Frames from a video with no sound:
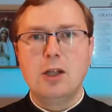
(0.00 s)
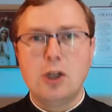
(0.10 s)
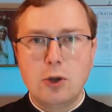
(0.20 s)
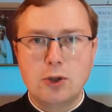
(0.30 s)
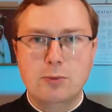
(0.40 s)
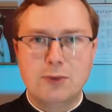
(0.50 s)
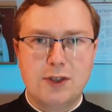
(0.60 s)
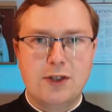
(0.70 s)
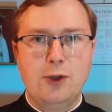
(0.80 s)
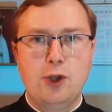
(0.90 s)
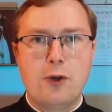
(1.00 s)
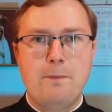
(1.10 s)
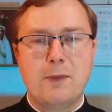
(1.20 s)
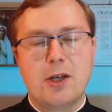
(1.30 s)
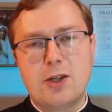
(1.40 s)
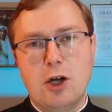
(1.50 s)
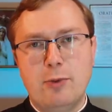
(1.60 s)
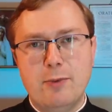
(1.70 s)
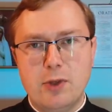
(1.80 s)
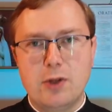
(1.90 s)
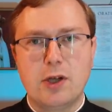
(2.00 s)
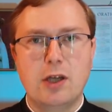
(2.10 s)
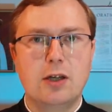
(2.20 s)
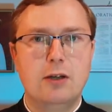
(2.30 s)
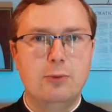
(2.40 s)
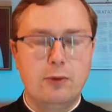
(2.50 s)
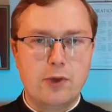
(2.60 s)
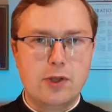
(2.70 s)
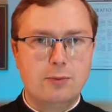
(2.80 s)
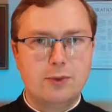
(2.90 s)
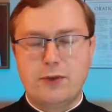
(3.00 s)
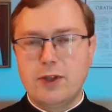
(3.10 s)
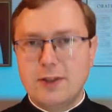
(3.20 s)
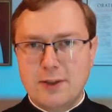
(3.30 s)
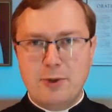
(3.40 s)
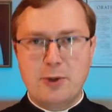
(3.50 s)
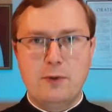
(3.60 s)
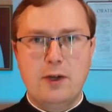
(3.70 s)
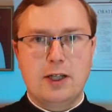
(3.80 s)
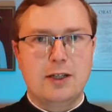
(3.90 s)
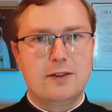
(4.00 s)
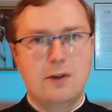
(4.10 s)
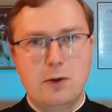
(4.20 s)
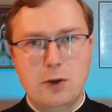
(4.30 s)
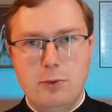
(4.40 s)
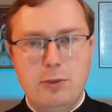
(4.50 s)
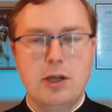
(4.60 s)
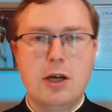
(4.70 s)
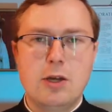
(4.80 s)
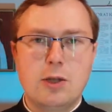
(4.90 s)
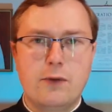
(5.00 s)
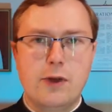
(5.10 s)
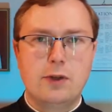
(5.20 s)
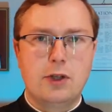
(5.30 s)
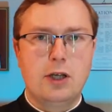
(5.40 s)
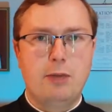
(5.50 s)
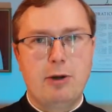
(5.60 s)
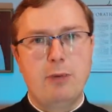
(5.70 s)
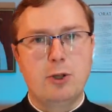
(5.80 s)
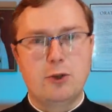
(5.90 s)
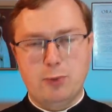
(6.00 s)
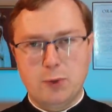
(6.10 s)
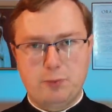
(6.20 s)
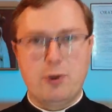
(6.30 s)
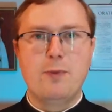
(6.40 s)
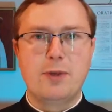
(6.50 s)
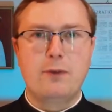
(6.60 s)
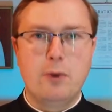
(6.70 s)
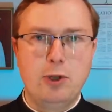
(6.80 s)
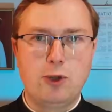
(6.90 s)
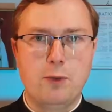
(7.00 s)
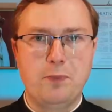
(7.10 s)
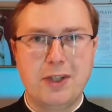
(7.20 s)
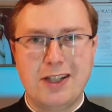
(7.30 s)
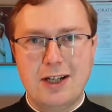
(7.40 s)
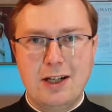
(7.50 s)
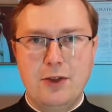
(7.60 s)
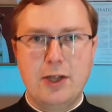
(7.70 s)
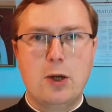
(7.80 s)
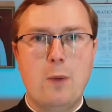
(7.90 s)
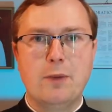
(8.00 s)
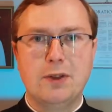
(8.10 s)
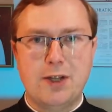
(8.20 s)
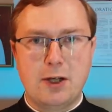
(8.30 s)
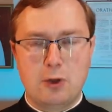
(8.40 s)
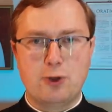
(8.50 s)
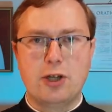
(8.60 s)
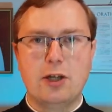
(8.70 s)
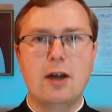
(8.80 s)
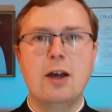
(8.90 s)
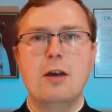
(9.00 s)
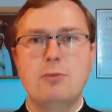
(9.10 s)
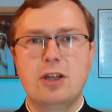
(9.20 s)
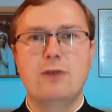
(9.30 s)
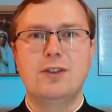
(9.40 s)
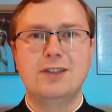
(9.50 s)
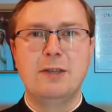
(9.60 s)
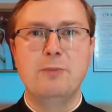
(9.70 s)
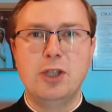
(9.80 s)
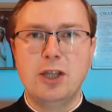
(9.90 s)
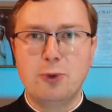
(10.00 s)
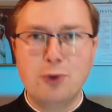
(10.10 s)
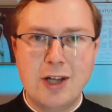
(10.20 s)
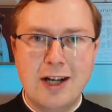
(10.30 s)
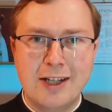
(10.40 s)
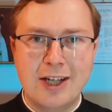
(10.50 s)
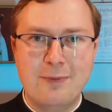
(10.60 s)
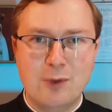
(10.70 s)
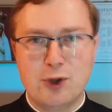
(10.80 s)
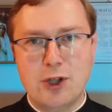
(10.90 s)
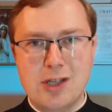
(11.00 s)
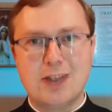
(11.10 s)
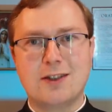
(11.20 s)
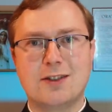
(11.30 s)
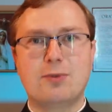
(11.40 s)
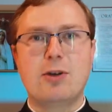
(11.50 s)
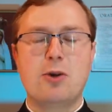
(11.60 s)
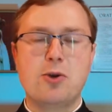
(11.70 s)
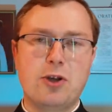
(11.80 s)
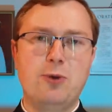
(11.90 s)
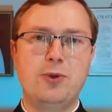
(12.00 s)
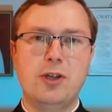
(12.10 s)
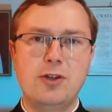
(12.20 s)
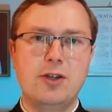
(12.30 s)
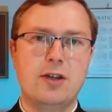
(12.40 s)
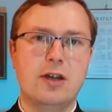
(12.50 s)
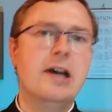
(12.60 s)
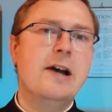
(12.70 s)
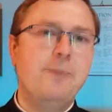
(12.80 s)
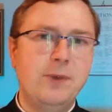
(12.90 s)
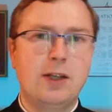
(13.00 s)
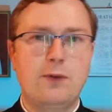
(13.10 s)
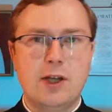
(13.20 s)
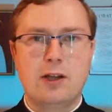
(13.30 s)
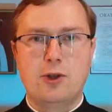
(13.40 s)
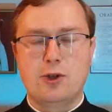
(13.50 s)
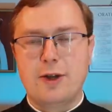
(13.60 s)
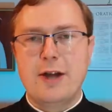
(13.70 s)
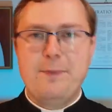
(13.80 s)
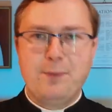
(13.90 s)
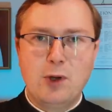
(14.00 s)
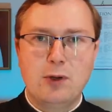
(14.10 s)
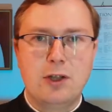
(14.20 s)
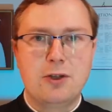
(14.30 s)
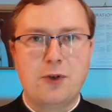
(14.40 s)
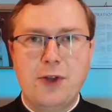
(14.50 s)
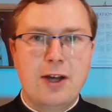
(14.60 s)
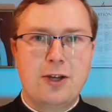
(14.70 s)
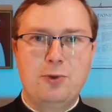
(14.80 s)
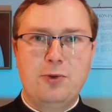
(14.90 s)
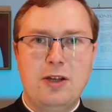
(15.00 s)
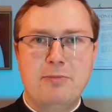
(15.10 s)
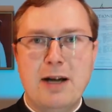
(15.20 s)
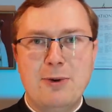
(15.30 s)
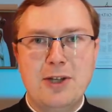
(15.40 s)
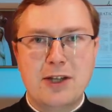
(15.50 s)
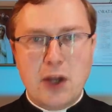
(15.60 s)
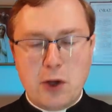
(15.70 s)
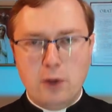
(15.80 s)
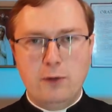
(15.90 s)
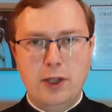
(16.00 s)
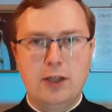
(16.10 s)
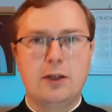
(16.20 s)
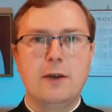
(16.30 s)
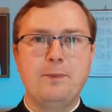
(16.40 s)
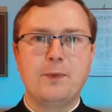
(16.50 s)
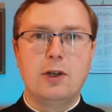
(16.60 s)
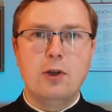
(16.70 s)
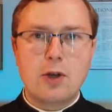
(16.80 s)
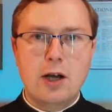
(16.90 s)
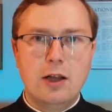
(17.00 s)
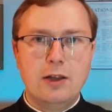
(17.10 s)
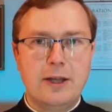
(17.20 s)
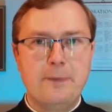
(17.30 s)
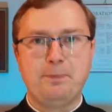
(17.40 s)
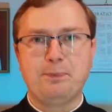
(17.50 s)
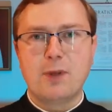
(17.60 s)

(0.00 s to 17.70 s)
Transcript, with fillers: I o tym zasadniczo chciałbym dzisiaj mówić. Zwracam na to uwagę, co robi święty papież Pius V w obliczu realnego zagrożenia. Przede wszystkim nie udaje, że nic złego się nie dzieje. Nie twierdzi, że to tylko tak, tutaj małe takie konflikty lokalne,